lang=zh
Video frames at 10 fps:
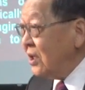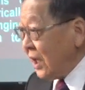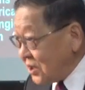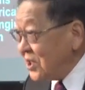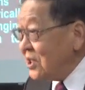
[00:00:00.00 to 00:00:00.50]

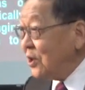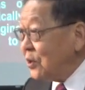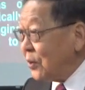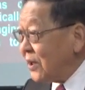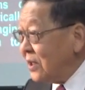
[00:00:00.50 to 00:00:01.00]
哎，真的
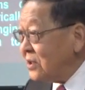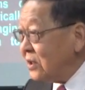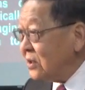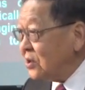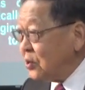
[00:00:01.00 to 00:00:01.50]
有人
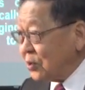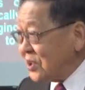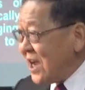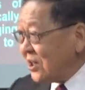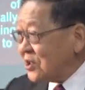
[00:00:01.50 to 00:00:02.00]
有
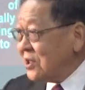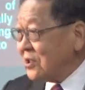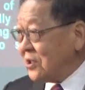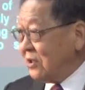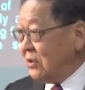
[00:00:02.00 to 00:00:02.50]
这样的信
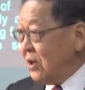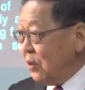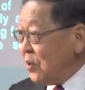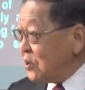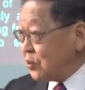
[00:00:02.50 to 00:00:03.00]
心，
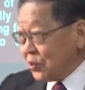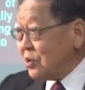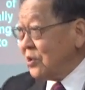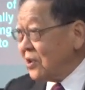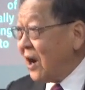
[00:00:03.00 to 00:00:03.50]
为主
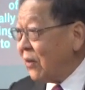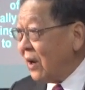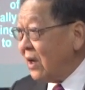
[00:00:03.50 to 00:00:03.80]
殉道，